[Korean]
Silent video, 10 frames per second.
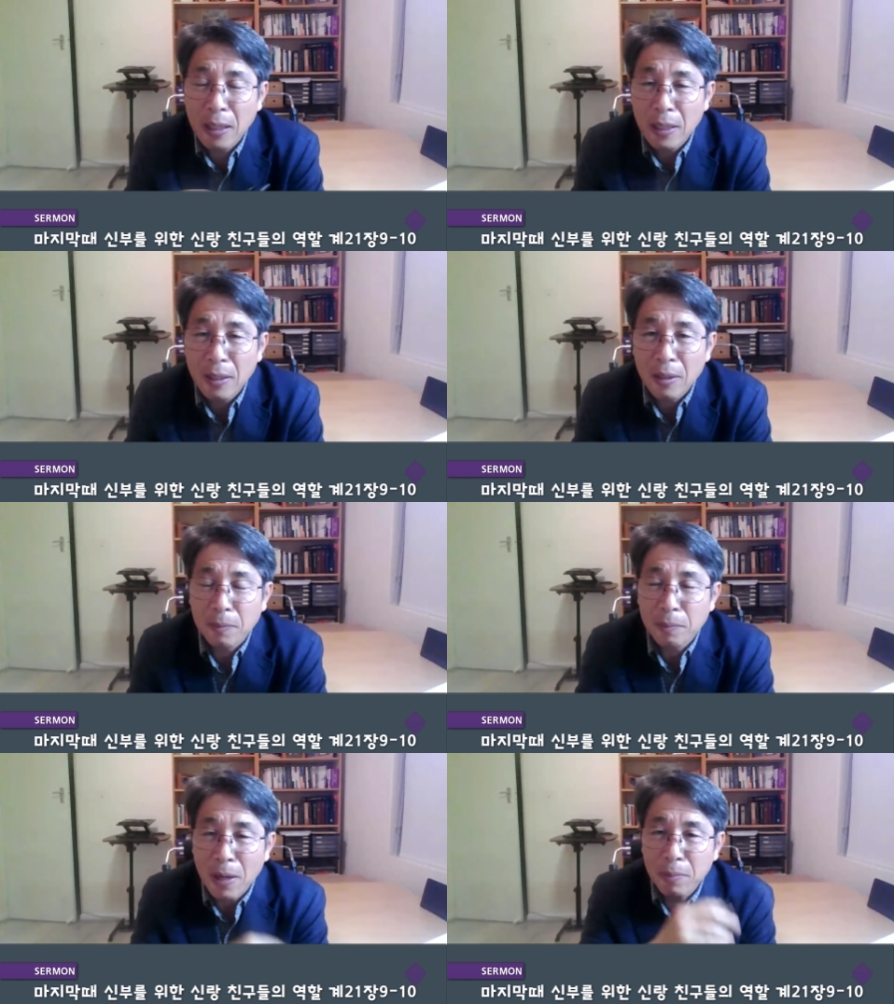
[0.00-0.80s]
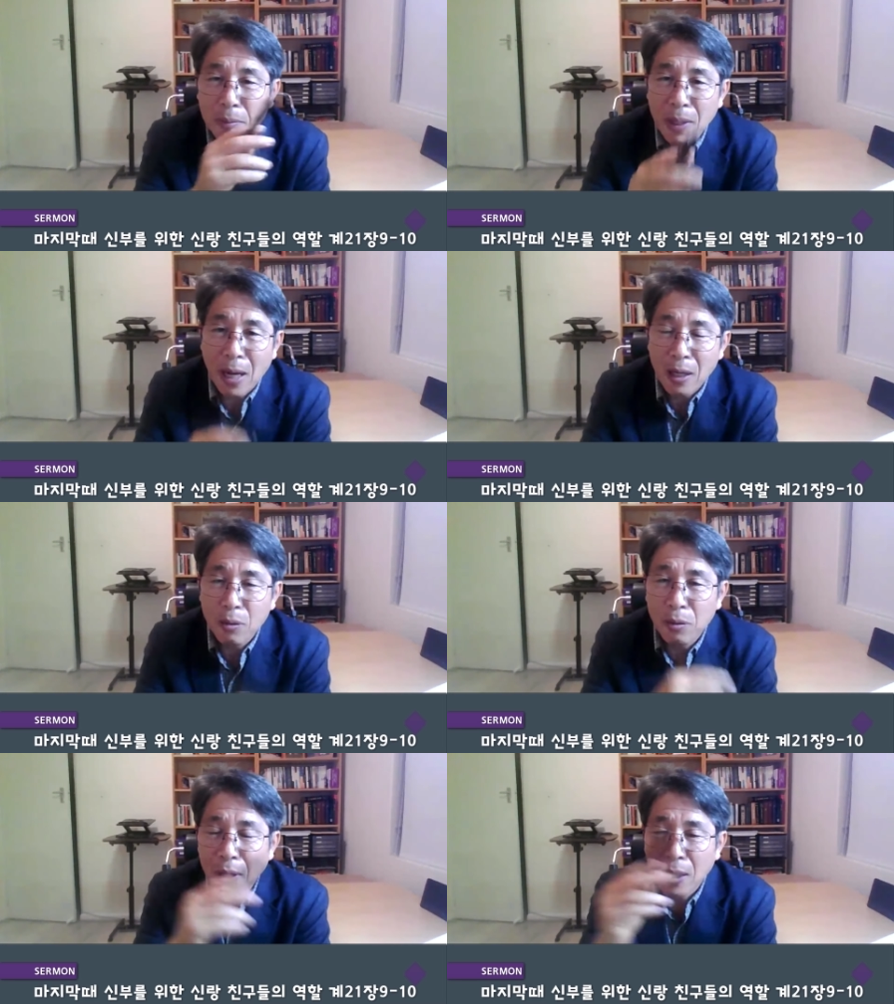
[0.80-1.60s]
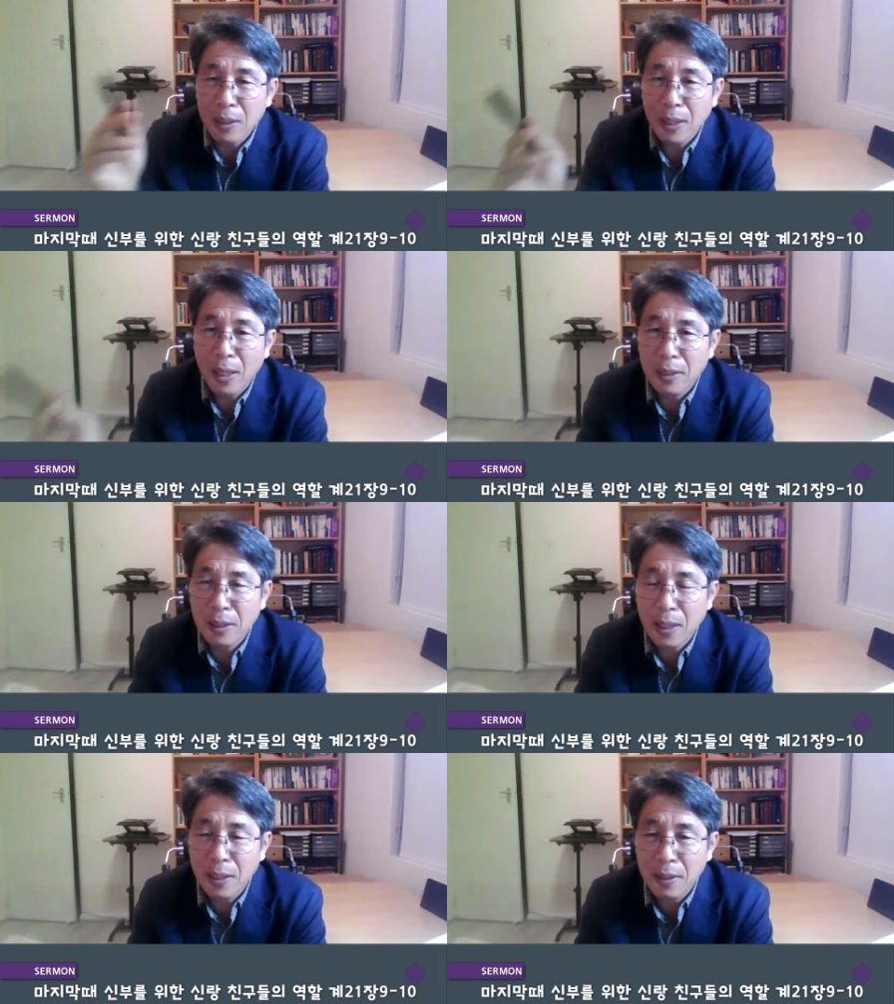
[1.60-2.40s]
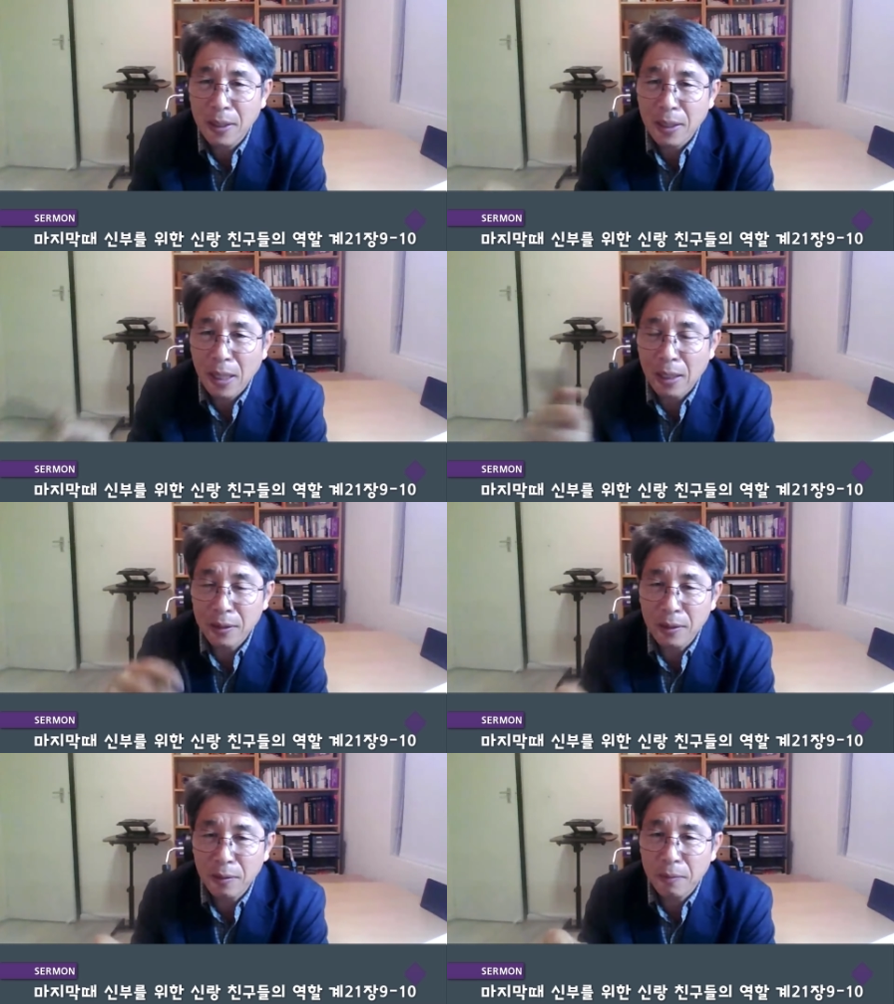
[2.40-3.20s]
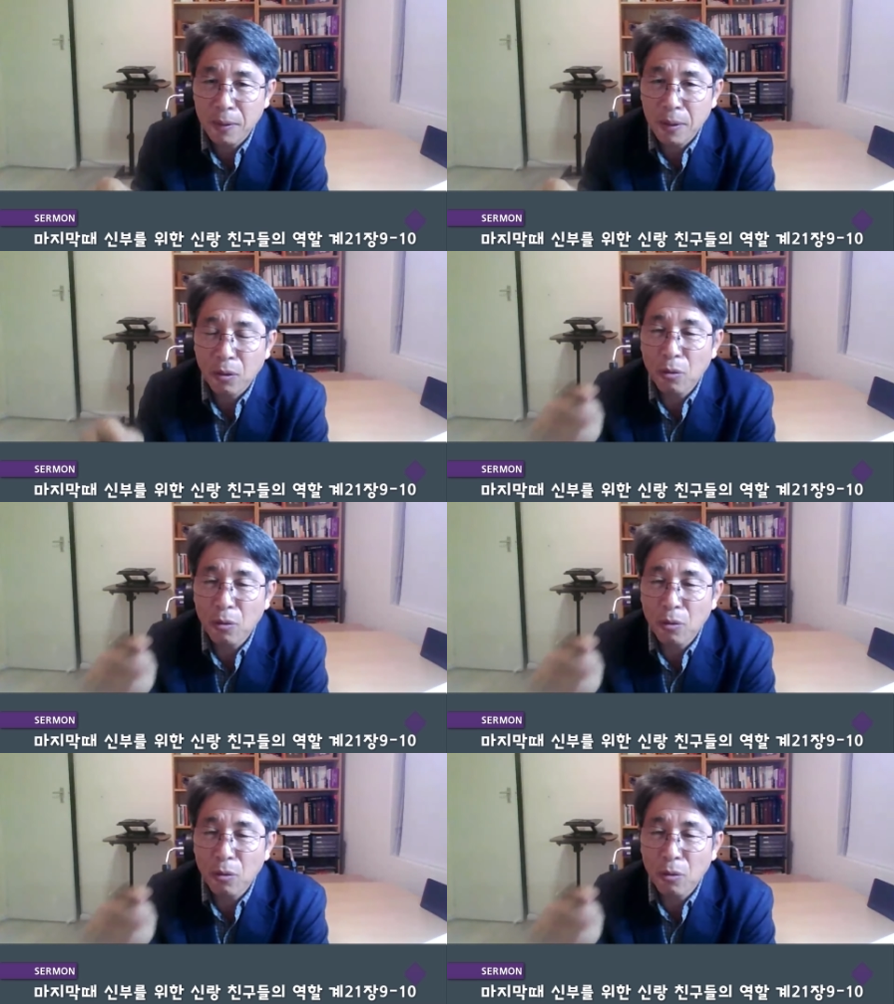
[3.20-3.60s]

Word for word: 그러니까 방법을 알고 가는 게 아니라 가서